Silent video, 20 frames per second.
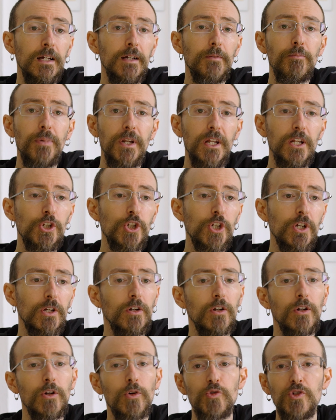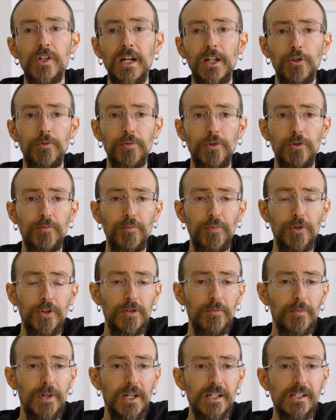Bridge l'ho usato per un po'
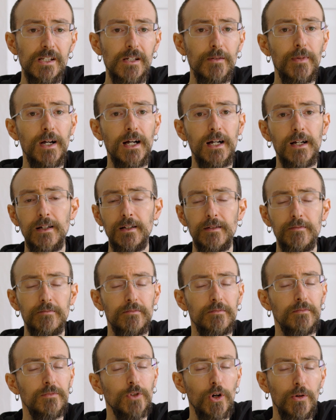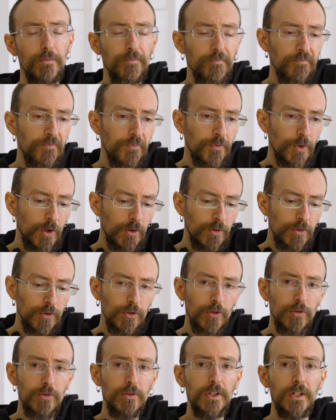di mesi, ma no, no
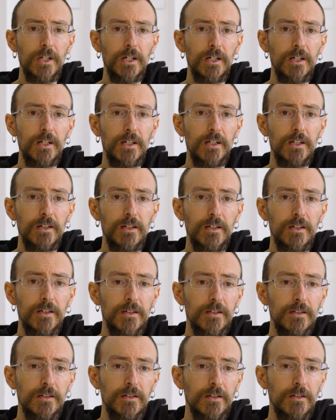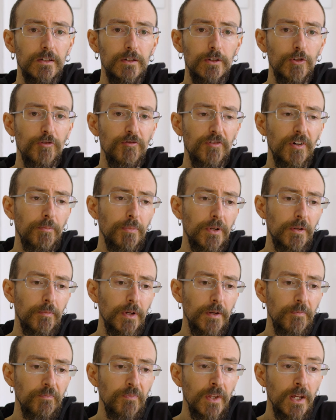non, eh, non fa per
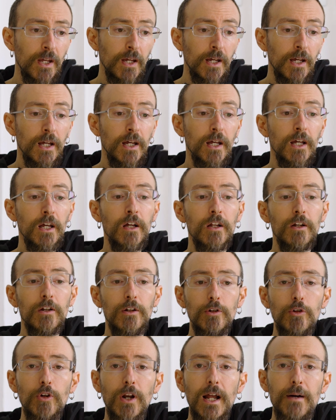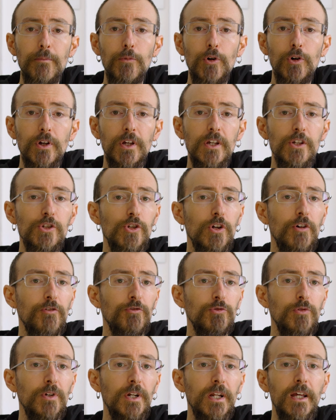me. Non amo i
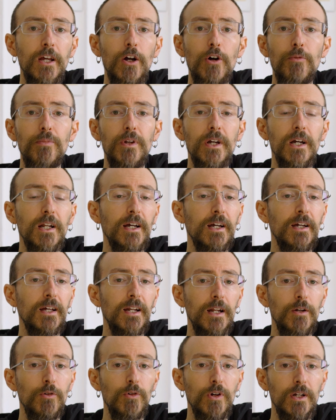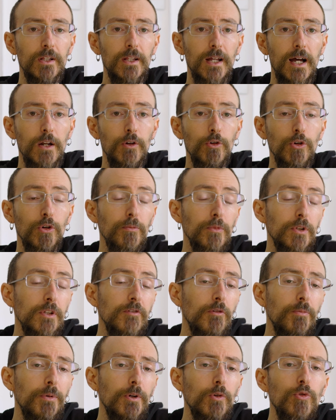software che obbligano a creare un catalogo,
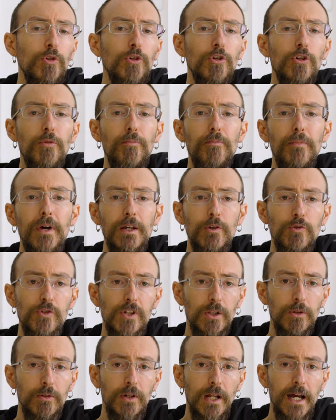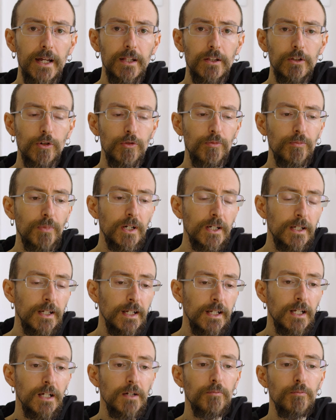motivo per cui non ho mai usato Lightroom.
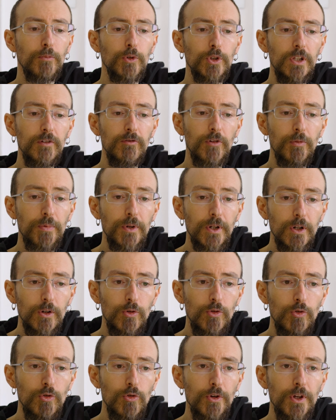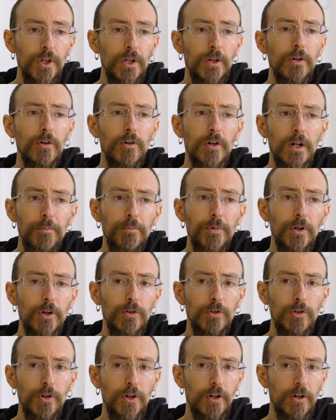Motivo per cui, ora però
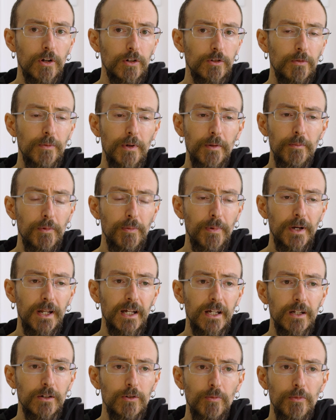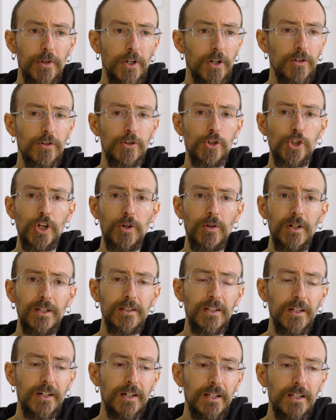non ricordo, ma mi pare che non mi ricordo se c'è
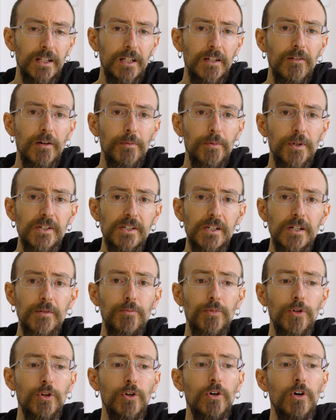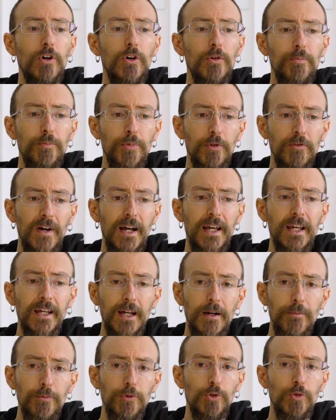un'alternativa, per esempio provai
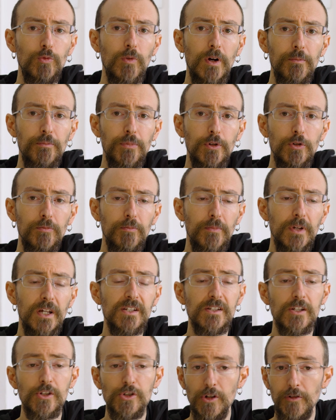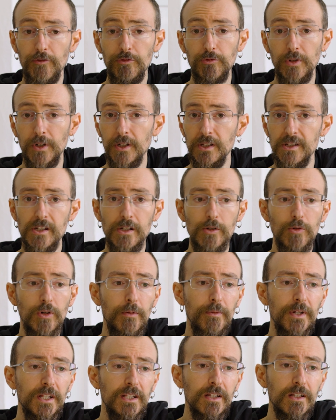Capture One per un mese, software
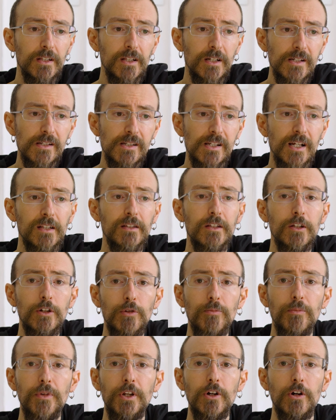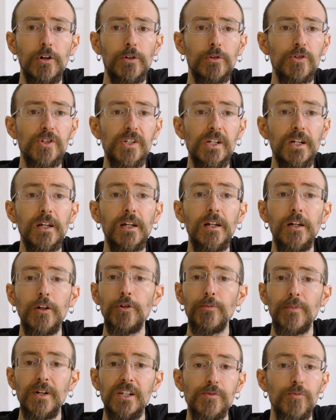sicuramente interessante, non mi ricordo se anche lì
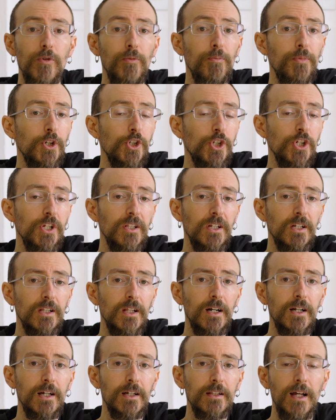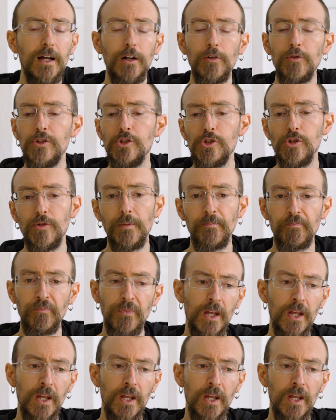ormai si può prescindere dal catalogo, insomma